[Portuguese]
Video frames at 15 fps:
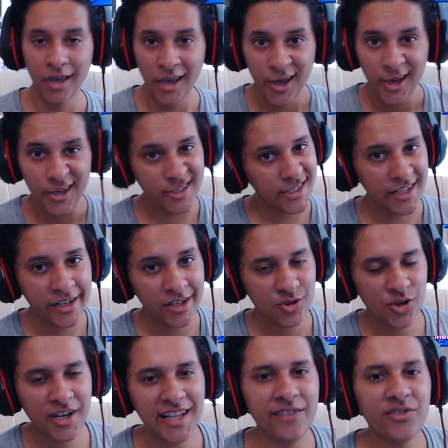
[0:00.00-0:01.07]
E se liga
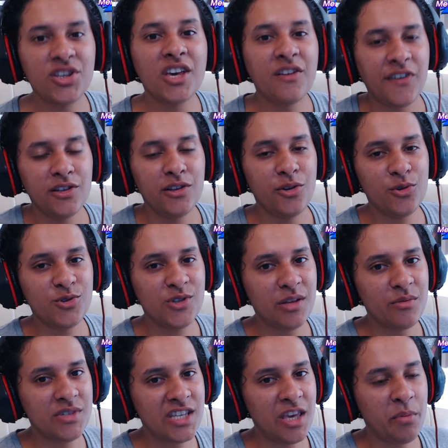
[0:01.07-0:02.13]
só galera, aqui que fala Leon,
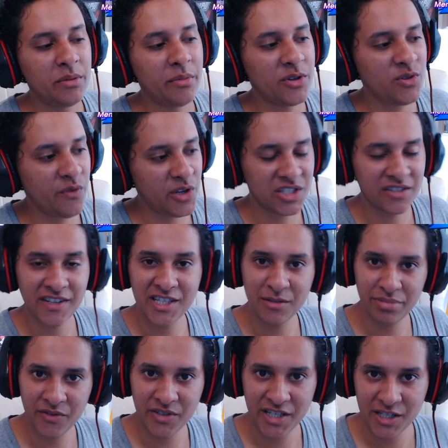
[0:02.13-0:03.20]
estamos aqui para mais um vídeo trazendo
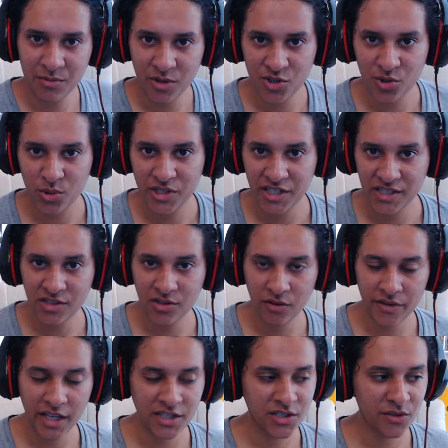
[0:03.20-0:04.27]
para vocês mais notícias e
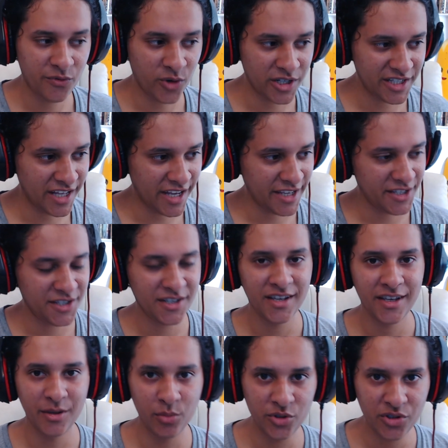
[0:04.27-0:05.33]
novidades de Fortnite
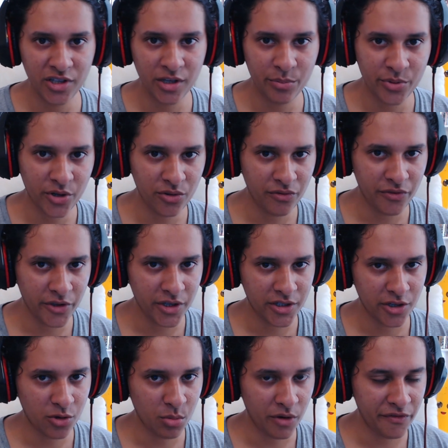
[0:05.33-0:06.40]
E muito tempo que eu não venho
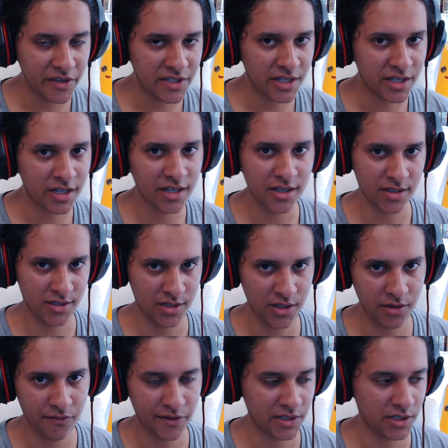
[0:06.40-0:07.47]
aqui com uma
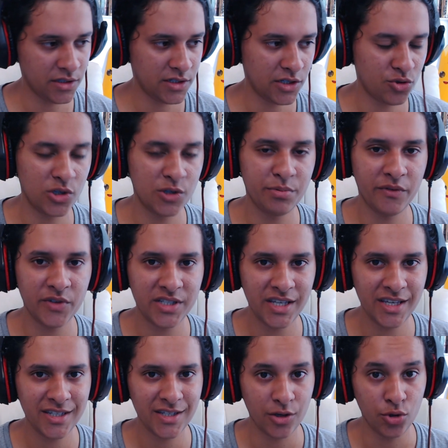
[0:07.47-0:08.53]
facecamzinha fazendo essas coisas para
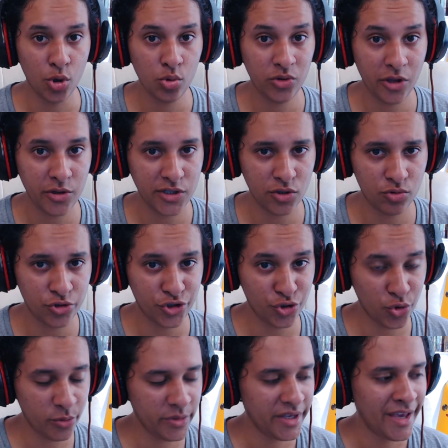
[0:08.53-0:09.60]
vocês, eu não tenho esse
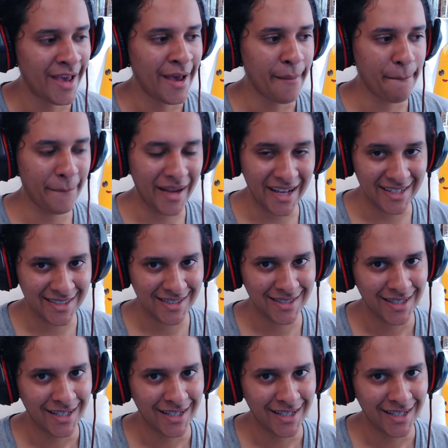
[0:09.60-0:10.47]
costume Mas